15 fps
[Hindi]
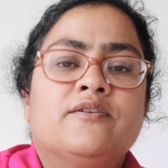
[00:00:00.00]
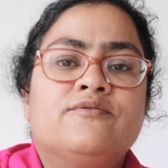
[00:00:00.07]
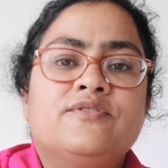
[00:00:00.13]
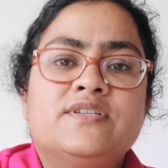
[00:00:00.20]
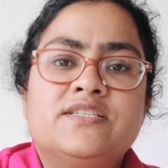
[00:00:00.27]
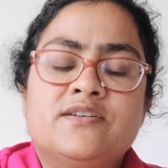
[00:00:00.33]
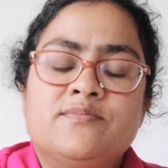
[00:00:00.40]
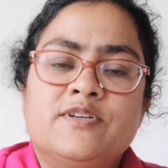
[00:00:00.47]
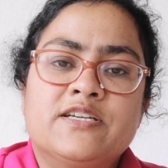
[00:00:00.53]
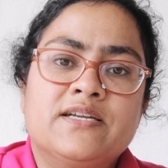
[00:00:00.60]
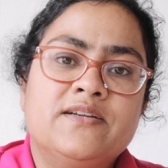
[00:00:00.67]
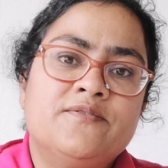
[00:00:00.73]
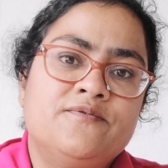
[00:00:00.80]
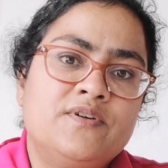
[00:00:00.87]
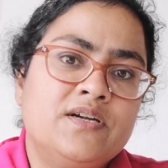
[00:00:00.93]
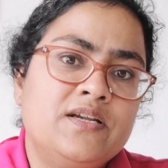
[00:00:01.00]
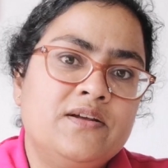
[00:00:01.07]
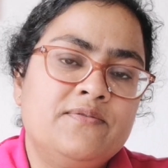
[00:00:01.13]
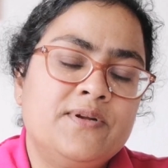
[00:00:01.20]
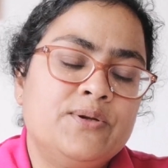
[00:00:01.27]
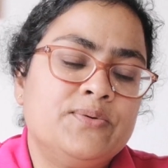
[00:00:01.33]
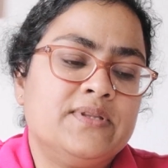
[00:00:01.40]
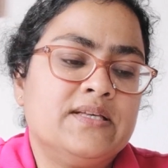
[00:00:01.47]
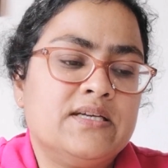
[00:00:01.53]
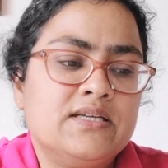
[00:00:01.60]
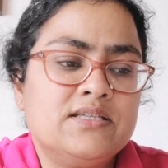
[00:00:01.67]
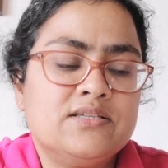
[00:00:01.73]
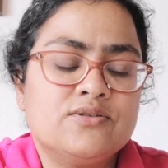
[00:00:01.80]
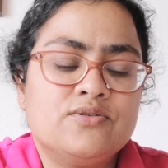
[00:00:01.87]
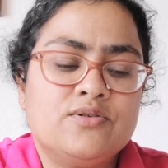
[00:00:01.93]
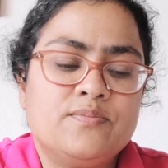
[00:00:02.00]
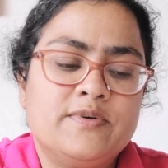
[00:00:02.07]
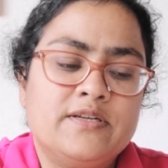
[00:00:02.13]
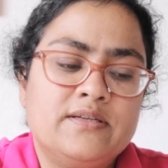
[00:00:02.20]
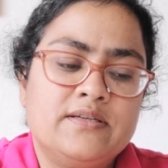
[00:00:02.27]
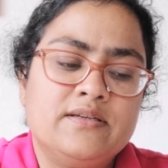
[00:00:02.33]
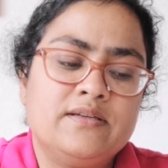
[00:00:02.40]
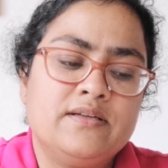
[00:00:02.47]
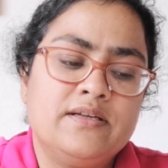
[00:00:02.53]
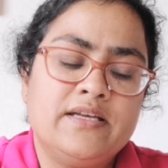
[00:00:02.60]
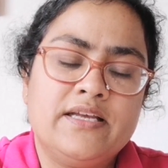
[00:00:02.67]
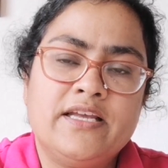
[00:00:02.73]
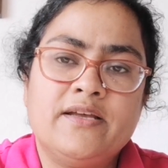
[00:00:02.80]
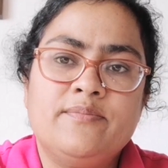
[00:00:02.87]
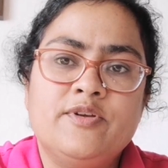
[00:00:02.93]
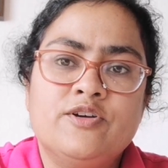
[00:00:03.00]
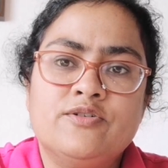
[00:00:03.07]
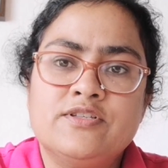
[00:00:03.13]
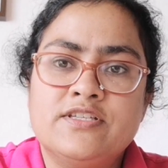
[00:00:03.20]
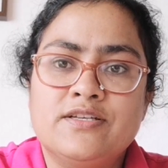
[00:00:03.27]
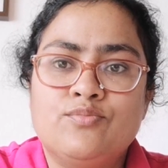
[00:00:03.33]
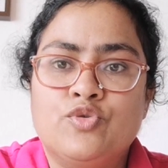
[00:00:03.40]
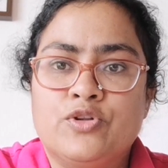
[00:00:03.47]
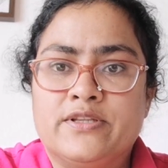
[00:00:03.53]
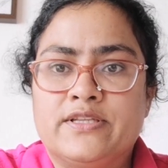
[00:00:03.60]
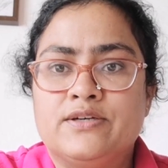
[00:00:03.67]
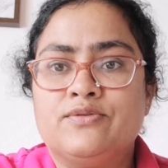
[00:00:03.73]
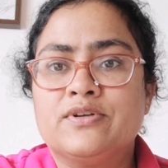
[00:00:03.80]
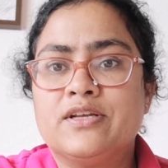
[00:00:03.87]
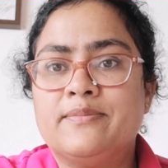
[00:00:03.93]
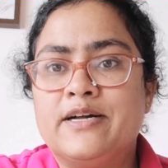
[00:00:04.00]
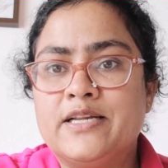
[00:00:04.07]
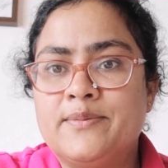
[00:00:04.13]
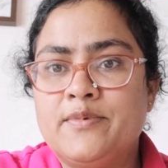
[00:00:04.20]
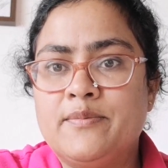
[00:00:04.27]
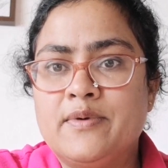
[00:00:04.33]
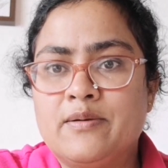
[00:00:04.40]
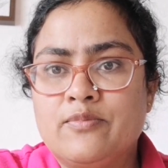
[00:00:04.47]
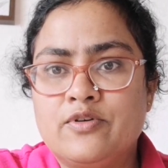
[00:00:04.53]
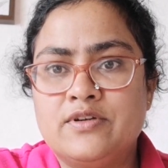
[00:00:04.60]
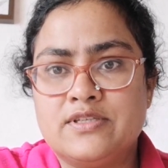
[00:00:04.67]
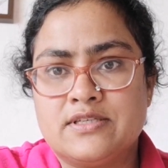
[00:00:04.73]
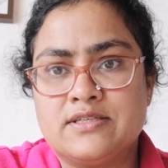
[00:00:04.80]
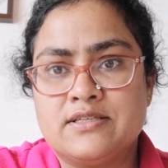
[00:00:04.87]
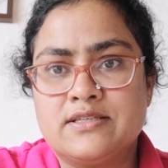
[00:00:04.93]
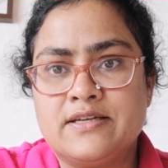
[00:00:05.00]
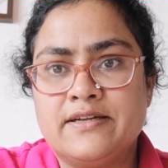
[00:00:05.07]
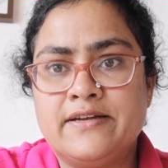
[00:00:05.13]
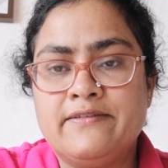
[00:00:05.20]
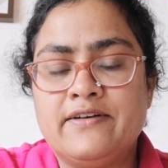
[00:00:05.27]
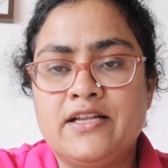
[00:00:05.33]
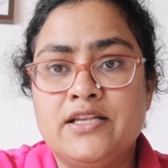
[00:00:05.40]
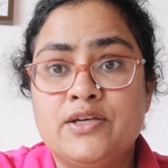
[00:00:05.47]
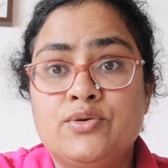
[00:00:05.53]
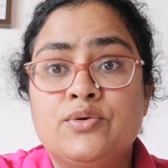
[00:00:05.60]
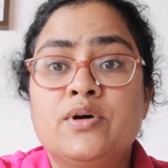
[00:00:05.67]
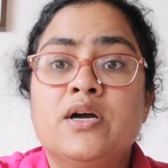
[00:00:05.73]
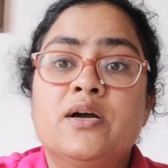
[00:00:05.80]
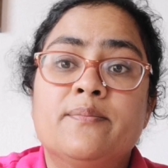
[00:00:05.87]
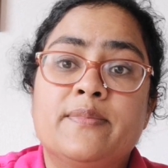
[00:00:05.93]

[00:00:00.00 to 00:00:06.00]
फिर जर्मन के डिफरेंट लेवल होते हैं जिनको अपन ए बी और सी बोलते हैं उनके बारे में मैं आपको डिस्कस करने वाली हूँ